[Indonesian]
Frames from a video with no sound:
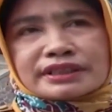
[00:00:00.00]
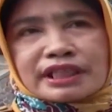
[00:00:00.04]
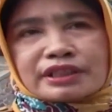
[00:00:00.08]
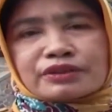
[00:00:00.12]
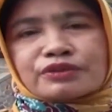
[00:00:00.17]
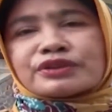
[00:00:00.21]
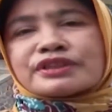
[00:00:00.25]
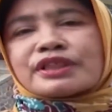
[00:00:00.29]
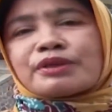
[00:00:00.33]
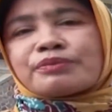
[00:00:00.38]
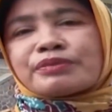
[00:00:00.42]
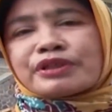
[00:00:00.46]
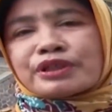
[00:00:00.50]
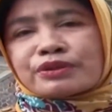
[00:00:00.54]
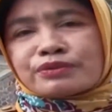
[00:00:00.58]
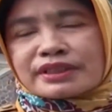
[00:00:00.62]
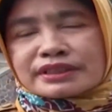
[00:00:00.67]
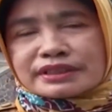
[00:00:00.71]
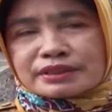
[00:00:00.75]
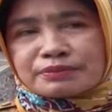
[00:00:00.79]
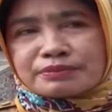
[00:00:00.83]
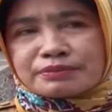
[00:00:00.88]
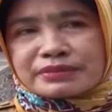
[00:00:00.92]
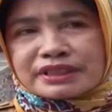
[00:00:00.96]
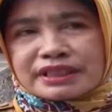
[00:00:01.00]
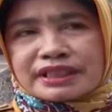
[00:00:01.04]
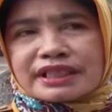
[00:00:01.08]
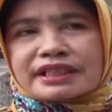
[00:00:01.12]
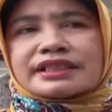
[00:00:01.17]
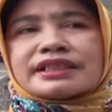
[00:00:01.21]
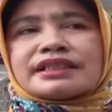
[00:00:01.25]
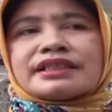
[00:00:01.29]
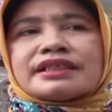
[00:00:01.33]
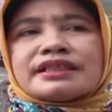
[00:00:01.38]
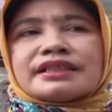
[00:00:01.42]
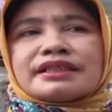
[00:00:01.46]
1 sampai ruang
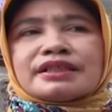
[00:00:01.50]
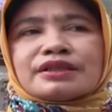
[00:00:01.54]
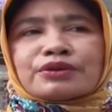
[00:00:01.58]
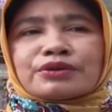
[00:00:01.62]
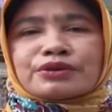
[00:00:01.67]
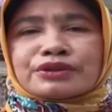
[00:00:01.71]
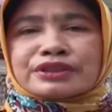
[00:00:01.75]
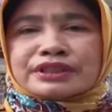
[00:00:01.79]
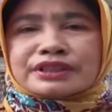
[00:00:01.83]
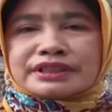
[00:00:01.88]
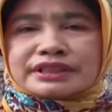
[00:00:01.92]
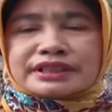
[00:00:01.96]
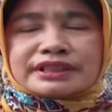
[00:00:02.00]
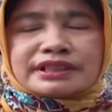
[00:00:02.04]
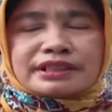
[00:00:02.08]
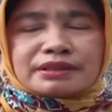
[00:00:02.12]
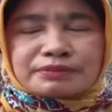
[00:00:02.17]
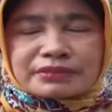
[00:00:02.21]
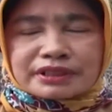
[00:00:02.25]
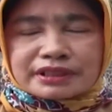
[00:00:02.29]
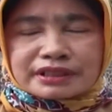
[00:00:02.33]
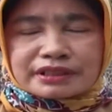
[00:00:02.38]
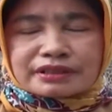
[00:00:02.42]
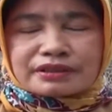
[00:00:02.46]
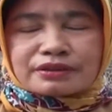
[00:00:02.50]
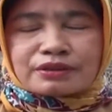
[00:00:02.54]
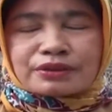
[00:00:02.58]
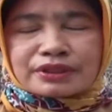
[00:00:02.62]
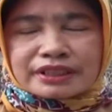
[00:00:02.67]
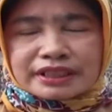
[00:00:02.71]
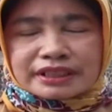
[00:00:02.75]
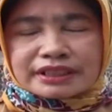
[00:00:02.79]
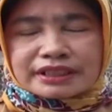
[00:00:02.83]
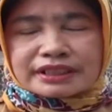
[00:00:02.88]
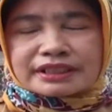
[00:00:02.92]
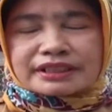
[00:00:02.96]
9 kondisi dalam keadaan
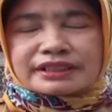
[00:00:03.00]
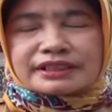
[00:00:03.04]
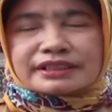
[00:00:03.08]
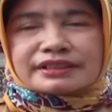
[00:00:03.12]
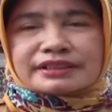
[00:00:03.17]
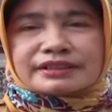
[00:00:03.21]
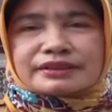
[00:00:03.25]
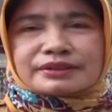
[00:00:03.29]
oke. Okay.